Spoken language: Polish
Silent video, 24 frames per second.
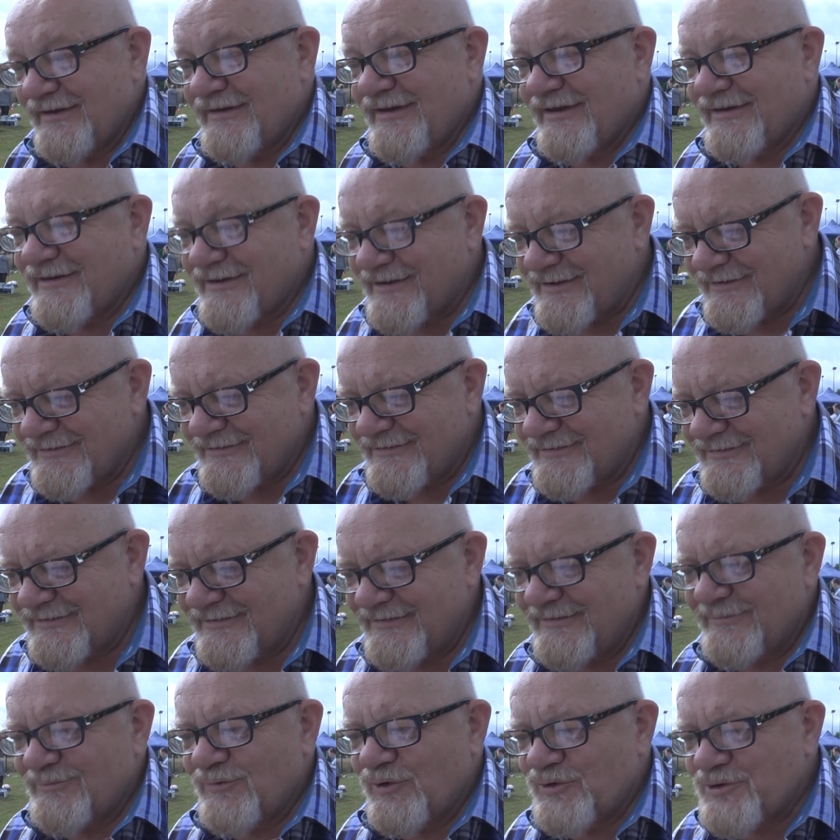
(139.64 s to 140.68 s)

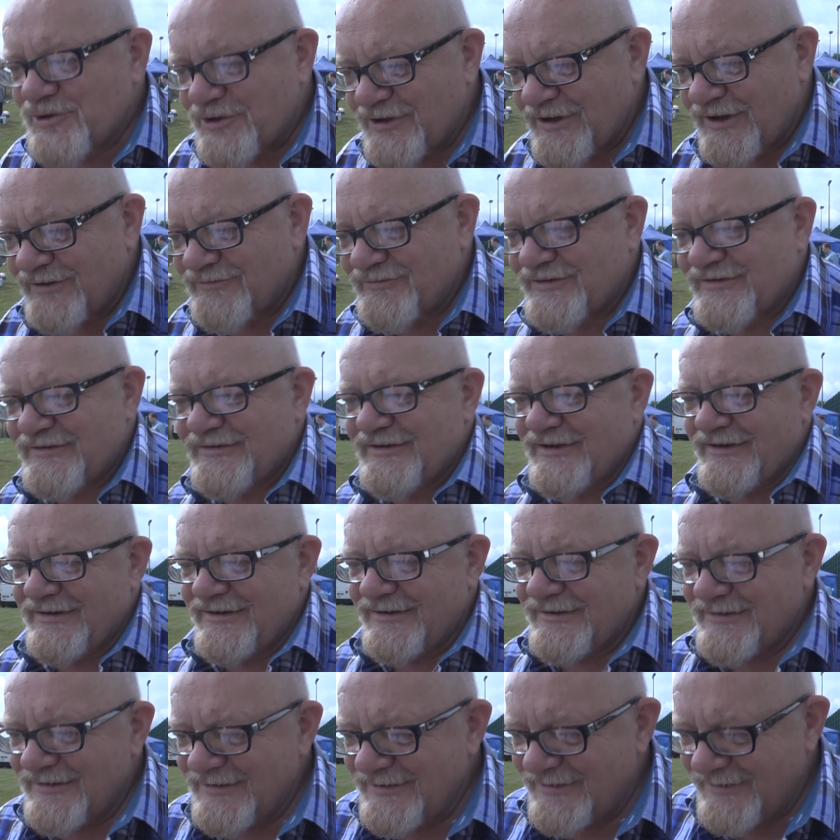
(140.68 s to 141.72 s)
nakrętki
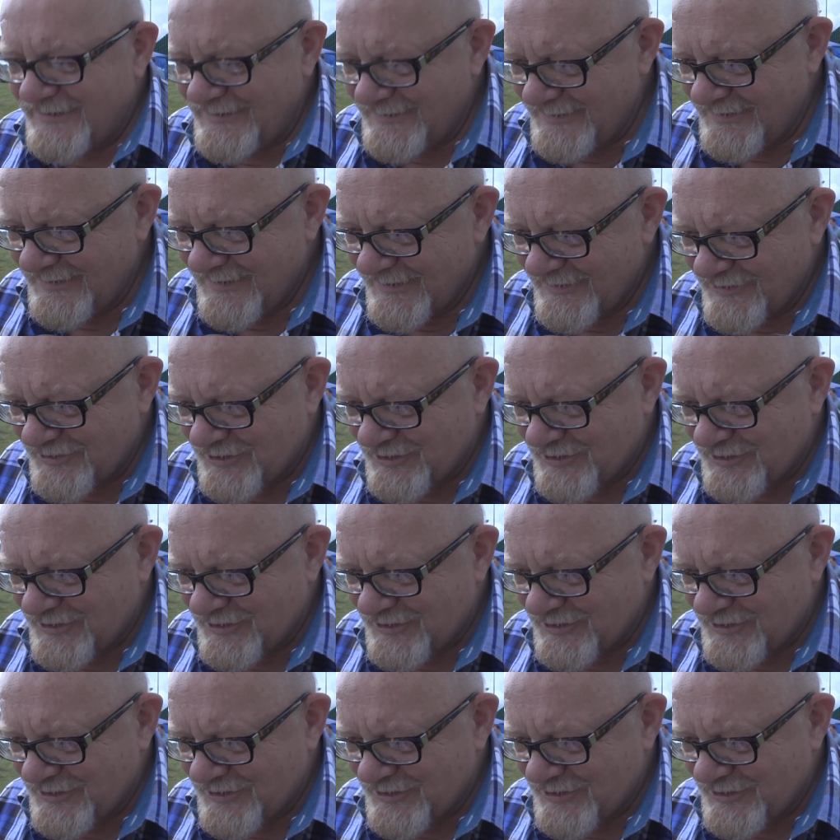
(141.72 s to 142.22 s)
mosiężne i